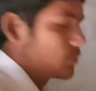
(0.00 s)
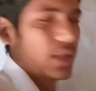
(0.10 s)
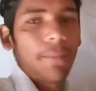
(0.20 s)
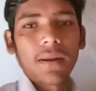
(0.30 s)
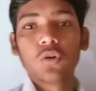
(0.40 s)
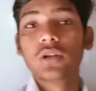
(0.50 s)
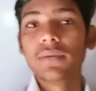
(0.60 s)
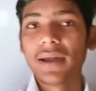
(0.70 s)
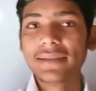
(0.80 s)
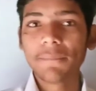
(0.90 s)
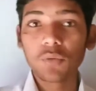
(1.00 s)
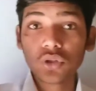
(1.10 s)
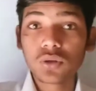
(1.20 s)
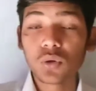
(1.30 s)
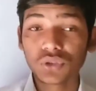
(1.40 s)
यूट्यूब चैनल पर होने वाली है
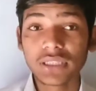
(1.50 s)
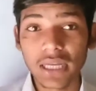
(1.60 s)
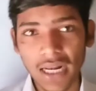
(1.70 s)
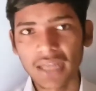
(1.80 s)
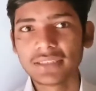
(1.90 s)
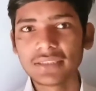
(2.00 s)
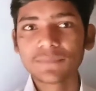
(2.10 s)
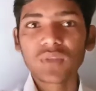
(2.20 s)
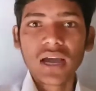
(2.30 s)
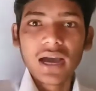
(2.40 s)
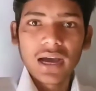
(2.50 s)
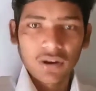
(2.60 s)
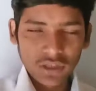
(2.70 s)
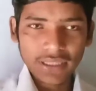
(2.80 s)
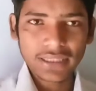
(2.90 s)
पूरी कोचिंग क्लासेस
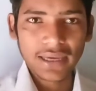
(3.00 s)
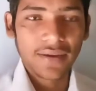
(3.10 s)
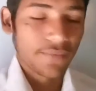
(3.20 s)
और देखिए